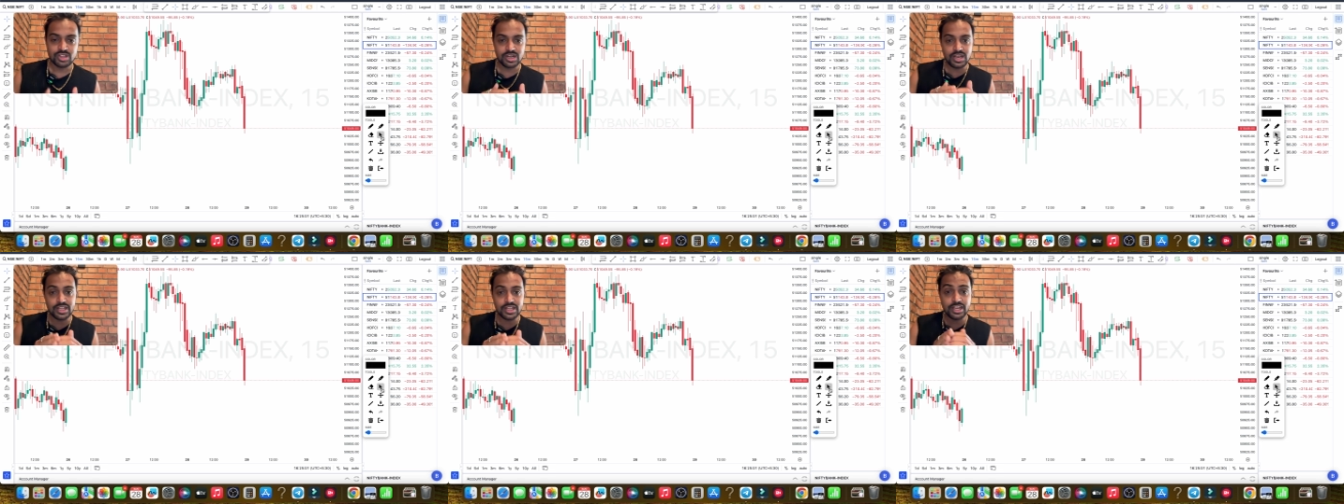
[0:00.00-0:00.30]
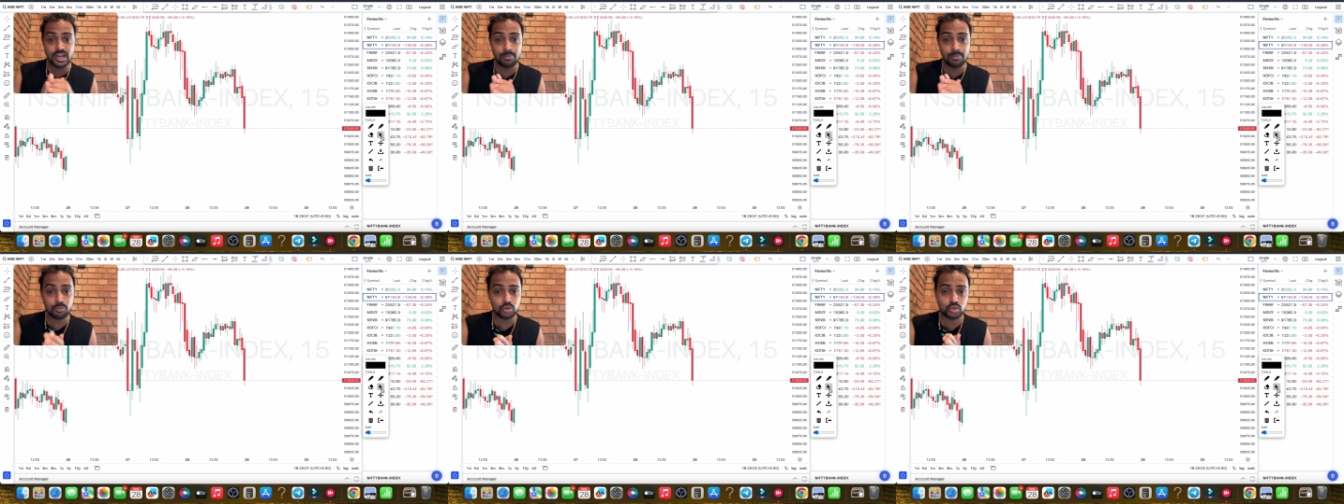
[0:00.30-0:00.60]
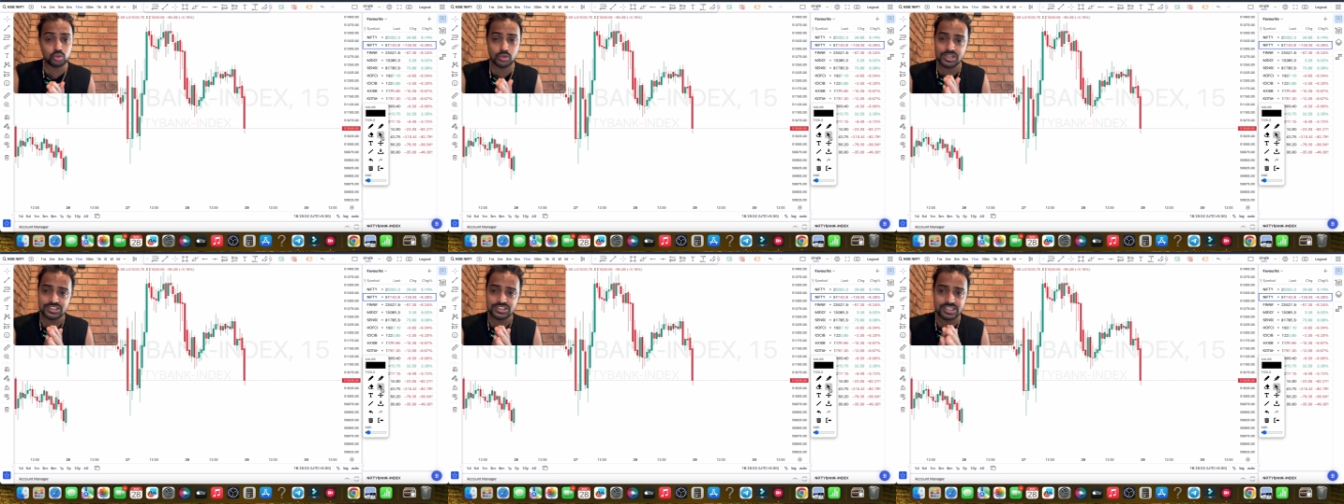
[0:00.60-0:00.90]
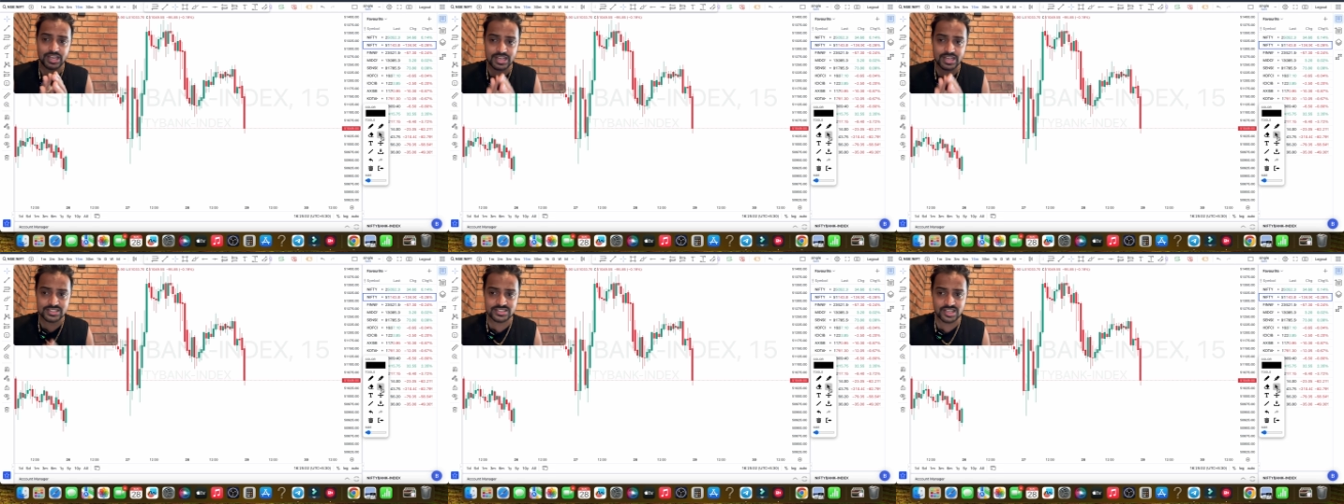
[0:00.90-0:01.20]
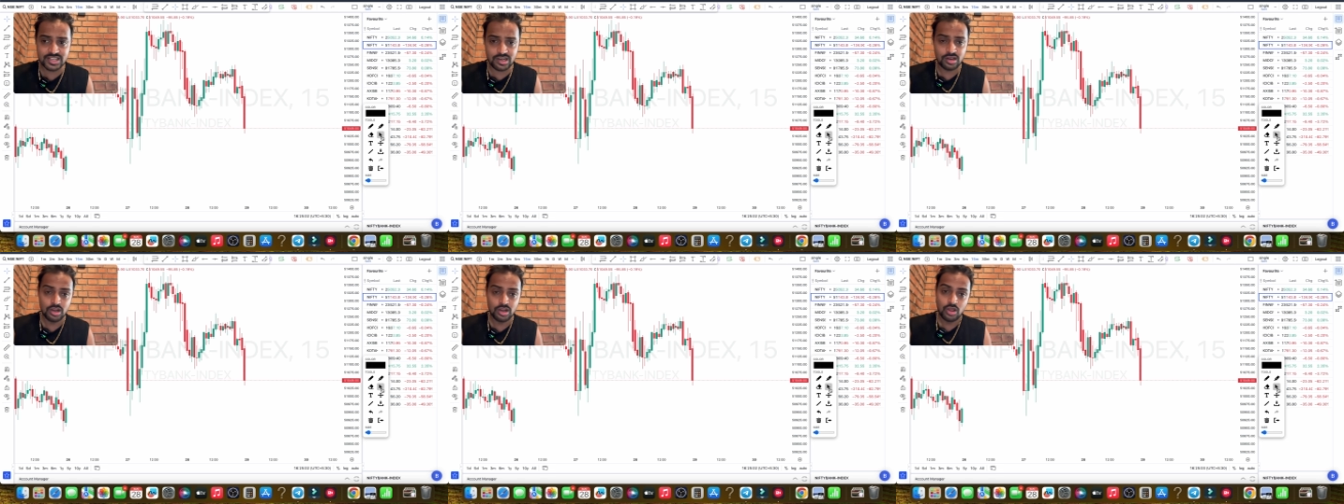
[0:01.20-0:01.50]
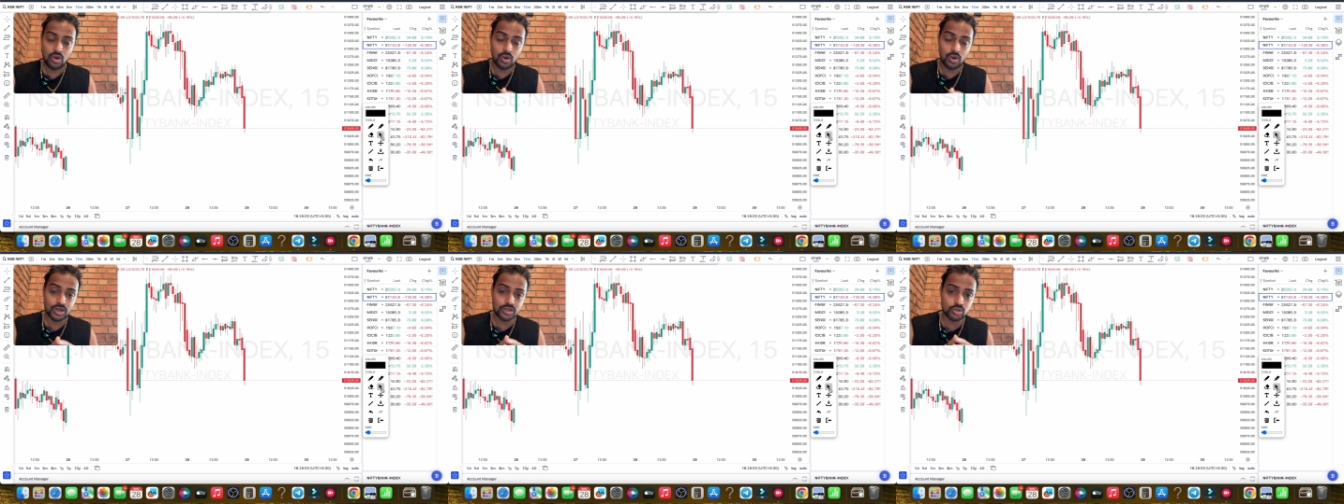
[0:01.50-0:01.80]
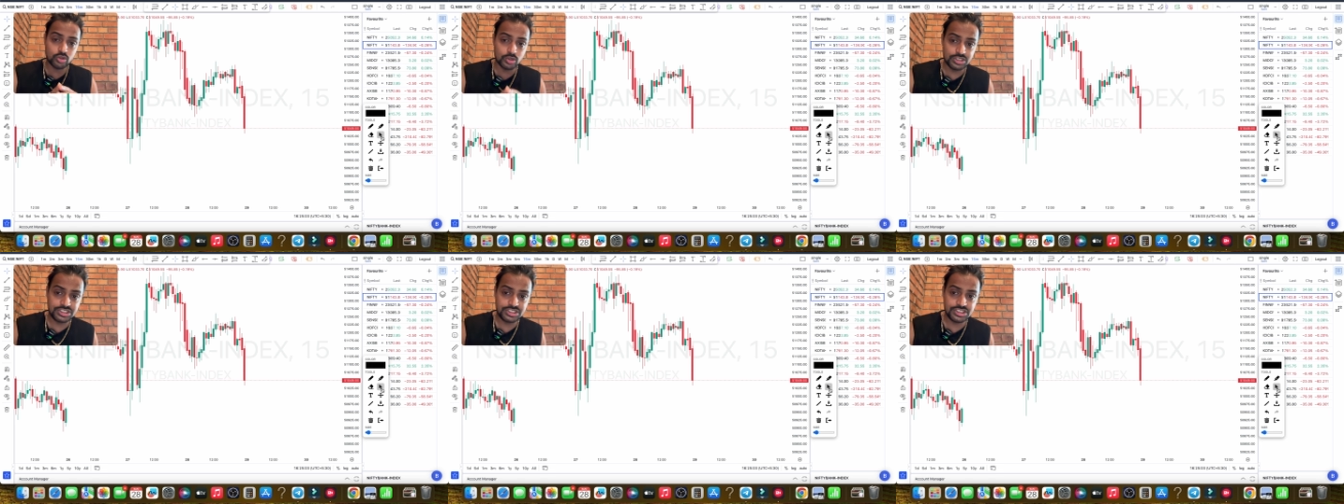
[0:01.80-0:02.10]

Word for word: लेकिन आपको थोड़ा सा एसएल और थोड़ी